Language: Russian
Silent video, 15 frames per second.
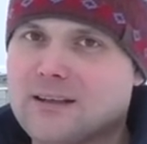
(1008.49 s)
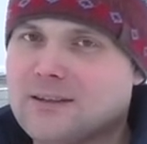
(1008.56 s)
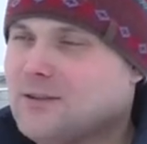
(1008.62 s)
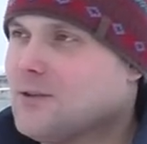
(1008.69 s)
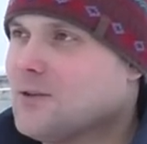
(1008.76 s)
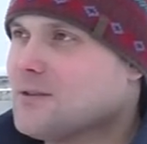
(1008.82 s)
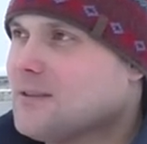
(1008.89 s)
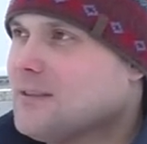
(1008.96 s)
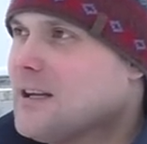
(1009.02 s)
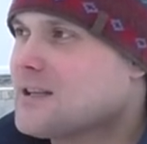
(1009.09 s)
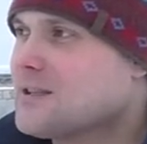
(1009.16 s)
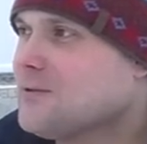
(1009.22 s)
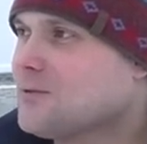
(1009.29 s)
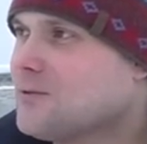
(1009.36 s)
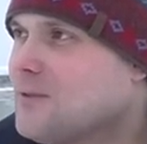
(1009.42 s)
Серьезно,
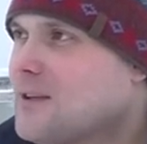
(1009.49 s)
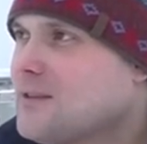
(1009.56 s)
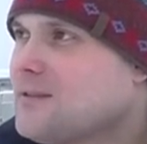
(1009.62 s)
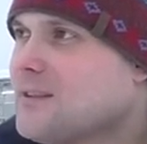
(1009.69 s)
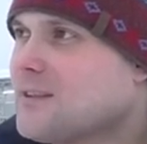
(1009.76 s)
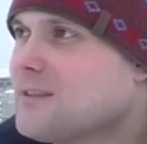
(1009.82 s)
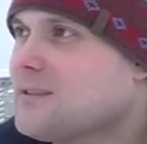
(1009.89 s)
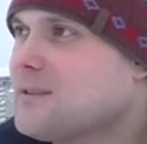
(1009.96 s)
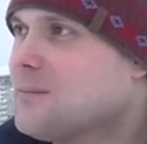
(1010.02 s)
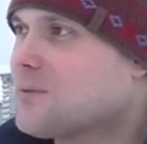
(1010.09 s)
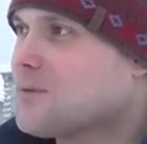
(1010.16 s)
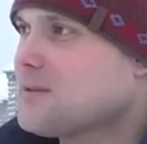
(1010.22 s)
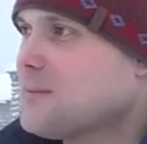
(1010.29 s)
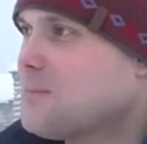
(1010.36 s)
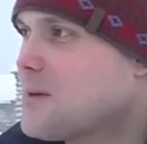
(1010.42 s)
даже вот у нас в Кировске,
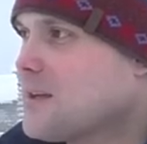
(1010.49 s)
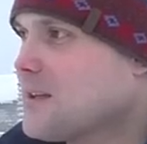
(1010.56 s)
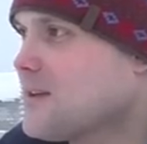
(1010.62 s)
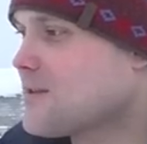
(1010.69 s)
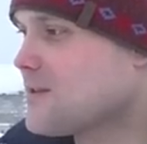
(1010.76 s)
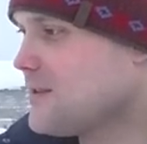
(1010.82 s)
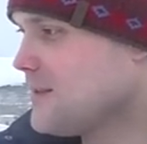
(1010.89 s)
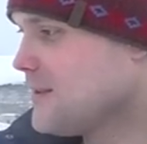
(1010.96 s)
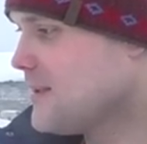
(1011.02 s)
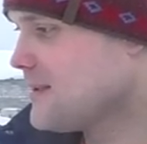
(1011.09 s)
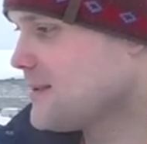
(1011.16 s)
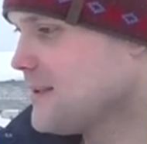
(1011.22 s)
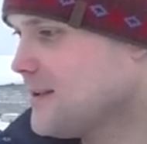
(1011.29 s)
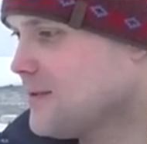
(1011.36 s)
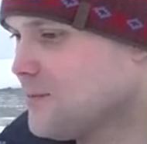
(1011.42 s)
просто покатавшись, я не
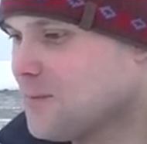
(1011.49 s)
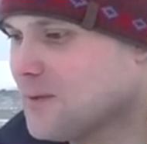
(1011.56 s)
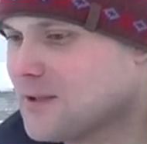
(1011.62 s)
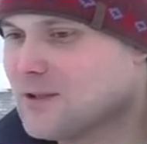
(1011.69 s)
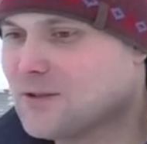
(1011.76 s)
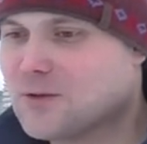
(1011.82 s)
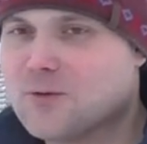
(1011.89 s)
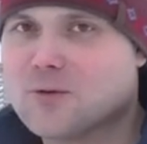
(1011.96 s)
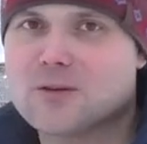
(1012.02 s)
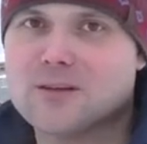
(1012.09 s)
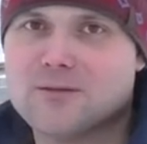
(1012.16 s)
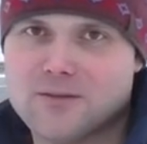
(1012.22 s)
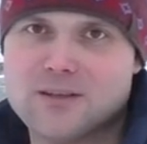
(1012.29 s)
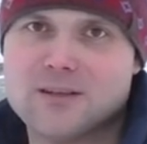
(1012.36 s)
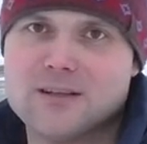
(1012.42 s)
знаю, ну, по центру
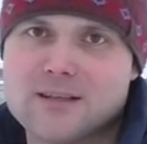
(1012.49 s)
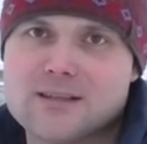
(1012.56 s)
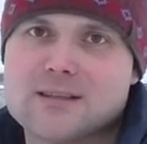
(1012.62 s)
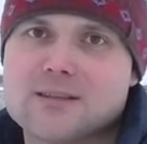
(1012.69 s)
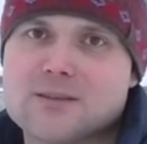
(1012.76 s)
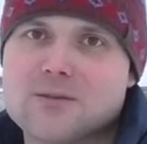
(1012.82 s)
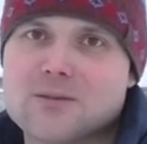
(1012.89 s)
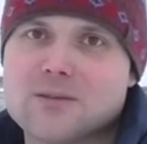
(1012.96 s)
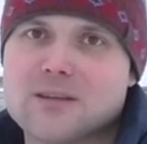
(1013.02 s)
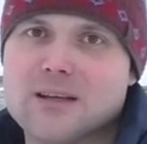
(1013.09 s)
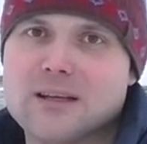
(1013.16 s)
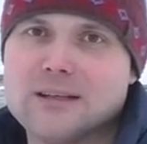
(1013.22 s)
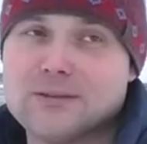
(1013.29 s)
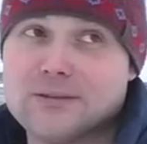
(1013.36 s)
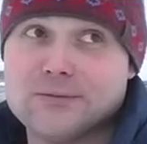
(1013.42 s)
города, видели, да, центр города. То
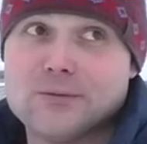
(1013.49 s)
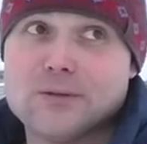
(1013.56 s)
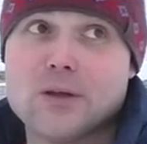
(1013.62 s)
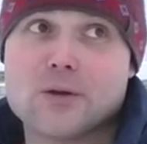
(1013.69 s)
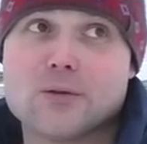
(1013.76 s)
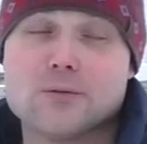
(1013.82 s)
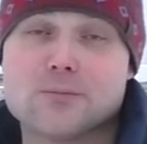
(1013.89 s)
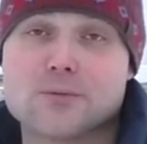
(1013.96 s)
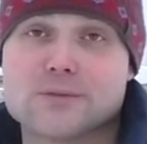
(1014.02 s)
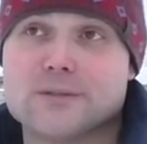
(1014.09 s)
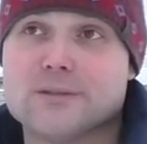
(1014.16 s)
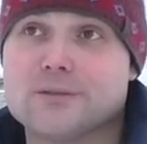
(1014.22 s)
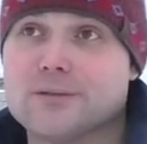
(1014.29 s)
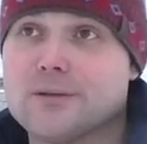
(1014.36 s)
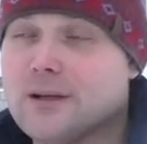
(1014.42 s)
есть, ну, народу просто
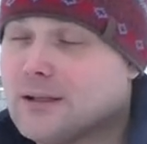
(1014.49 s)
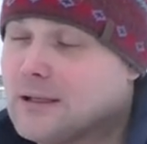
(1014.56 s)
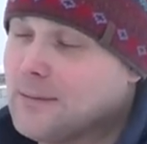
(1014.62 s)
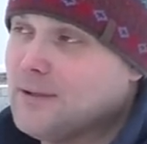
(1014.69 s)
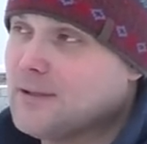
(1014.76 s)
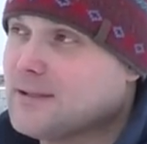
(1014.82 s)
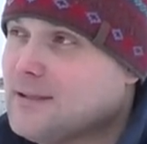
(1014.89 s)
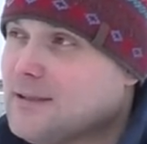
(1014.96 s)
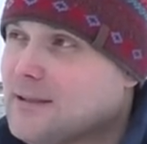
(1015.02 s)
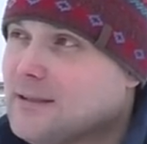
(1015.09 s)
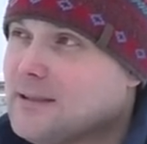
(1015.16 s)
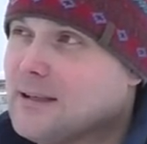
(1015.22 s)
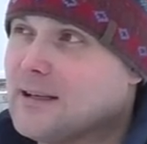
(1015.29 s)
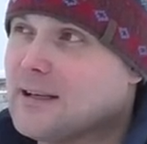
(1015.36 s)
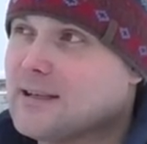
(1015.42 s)
нету. Там единственный
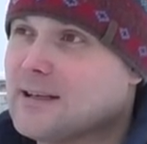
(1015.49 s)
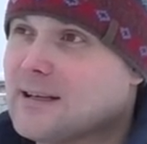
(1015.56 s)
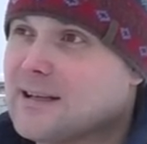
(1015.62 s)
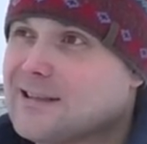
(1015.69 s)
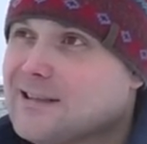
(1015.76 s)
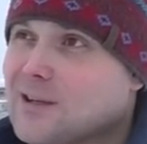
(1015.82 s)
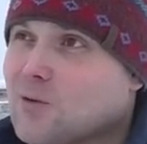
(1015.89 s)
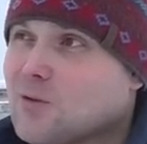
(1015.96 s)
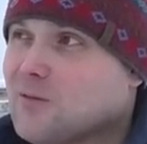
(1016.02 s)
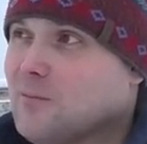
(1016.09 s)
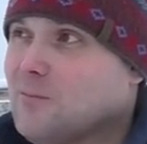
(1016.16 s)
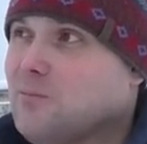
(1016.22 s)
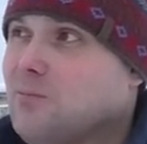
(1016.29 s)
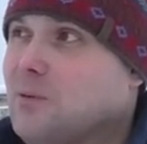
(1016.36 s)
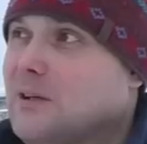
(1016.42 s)
э, раз народ
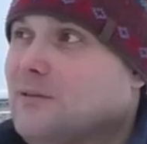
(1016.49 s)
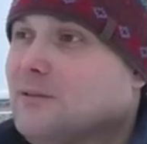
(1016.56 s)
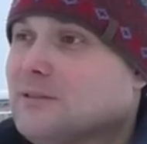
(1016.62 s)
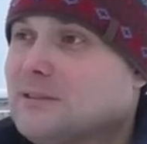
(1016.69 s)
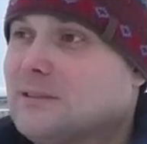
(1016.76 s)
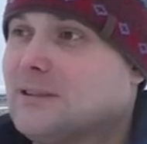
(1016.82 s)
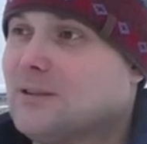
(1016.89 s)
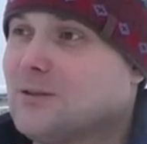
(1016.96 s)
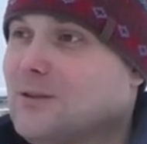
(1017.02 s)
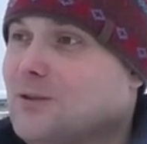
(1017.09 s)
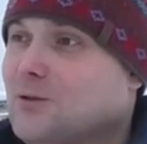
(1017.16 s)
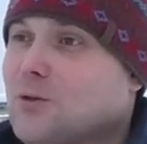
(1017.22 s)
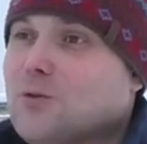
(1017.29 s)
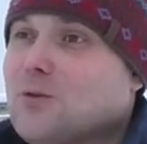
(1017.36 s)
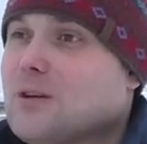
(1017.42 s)
появился, это и
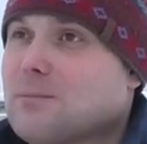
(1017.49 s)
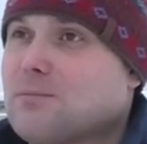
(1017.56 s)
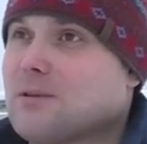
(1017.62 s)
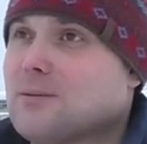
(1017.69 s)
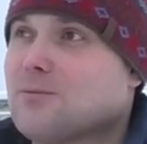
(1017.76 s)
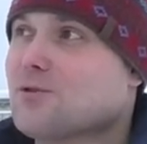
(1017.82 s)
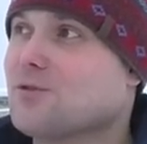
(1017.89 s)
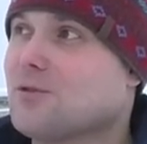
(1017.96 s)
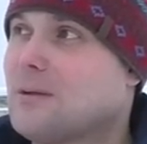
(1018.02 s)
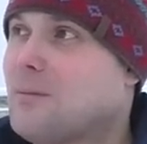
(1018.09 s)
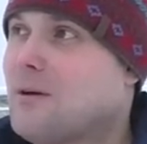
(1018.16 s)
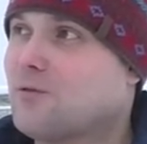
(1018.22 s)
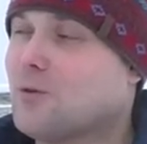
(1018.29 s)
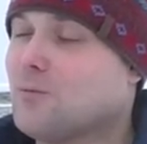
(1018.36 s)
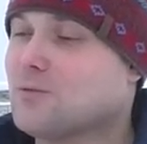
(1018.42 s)
то только потому, что
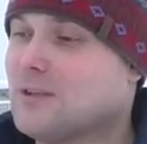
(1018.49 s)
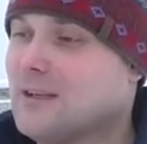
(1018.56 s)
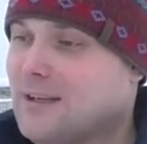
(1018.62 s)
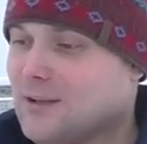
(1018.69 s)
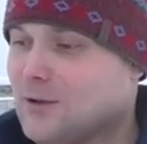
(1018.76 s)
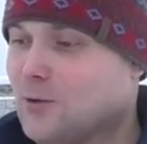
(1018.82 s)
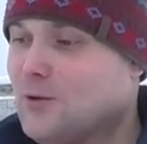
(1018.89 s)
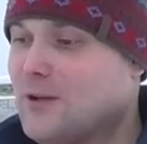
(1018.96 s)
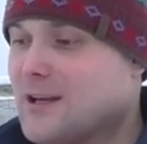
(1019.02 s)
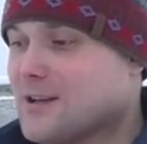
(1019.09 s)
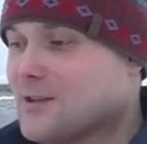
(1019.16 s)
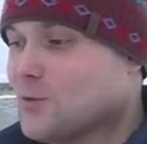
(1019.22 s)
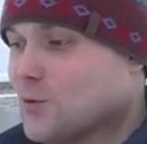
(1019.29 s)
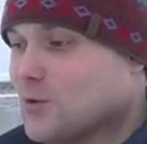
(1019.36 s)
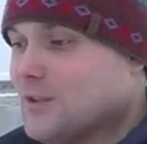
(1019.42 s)
там автобус людей
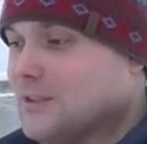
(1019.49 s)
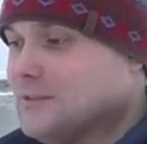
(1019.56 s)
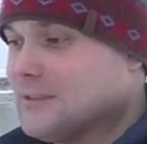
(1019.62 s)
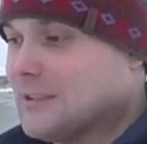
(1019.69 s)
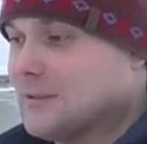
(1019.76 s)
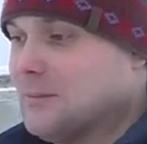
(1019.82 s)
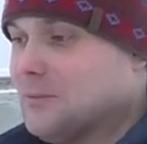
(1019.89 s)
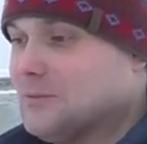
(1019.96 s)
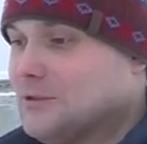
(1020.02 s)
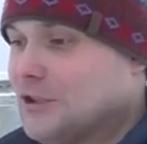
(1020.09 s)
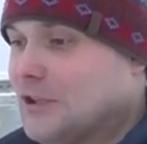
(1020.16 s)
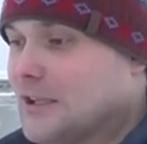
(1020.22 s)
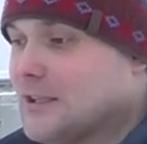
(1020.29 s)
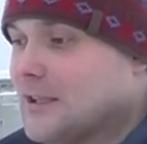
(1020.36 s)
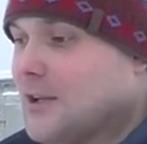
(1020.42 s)
разгрузил, как бы
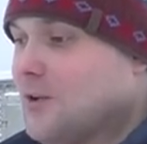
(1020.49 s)
получается,